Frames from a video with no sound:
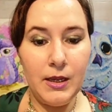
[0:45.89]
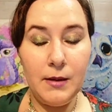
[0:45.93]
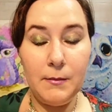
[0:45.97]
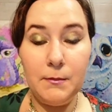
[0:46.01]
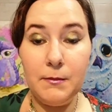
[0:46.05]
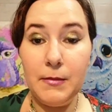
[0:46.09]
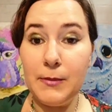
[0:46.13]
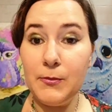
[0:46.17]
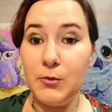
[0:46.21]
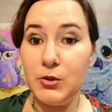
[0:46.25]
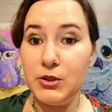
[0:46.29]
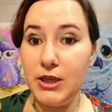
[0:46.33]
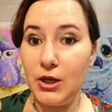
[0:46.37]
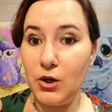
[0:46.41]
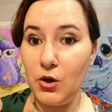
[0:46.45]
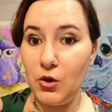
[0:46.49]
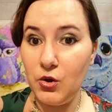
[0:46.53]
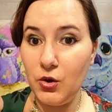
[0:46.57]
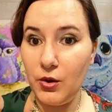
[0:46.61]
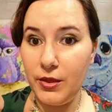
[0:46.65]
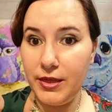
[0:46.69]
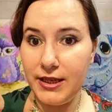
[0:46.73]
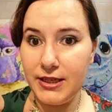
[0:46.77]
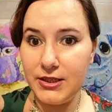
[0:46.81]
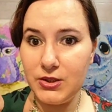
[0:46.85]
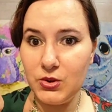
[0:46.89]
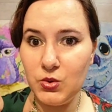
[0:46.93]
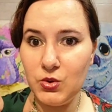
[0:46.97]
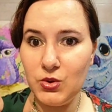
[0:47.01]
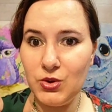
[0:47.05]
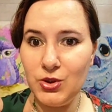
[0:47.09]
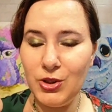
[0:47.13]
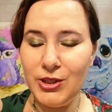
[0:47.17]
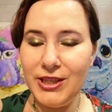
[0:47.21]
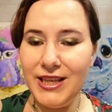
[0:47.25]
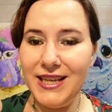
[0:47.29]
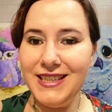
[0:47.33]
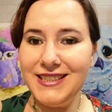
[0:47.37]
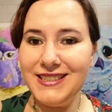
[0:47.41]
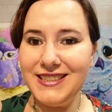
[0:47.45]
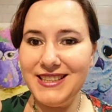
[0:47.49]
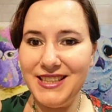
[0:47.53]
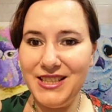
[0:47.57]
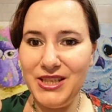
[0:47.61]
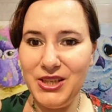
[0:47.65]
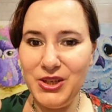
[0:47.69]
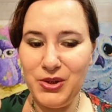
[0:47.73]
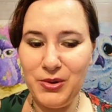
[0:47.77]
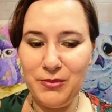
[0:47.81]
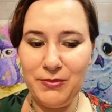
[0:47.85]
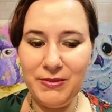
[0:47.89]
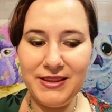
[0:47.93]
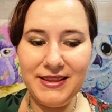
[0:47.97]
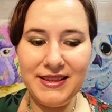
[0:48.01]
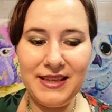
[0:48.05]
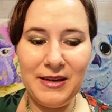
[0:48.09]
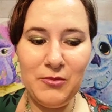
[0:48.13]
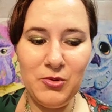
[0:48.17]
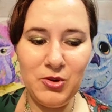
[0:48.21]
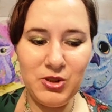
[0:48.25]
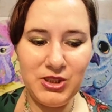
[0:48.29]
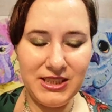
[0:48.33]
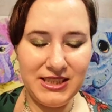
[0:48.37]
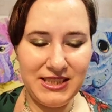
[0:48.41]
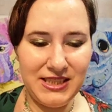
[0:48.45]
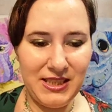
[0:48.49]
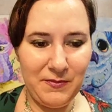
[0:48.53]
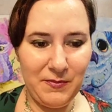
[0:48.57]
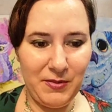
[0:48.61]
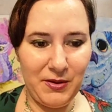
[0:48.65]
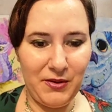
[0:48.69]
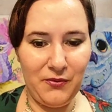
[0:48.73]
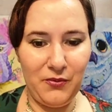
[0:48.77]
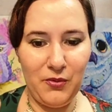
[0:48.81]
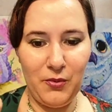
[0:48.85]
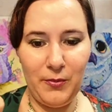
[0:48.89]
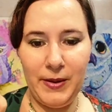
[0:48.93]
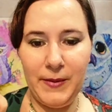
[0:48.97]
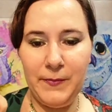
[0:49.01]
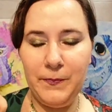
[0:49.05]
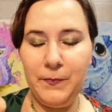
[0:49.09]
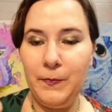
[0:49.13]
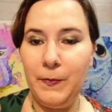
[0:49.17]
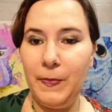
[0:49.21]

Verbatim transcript: Vamos a conocer sus notas y comentamos este perfume.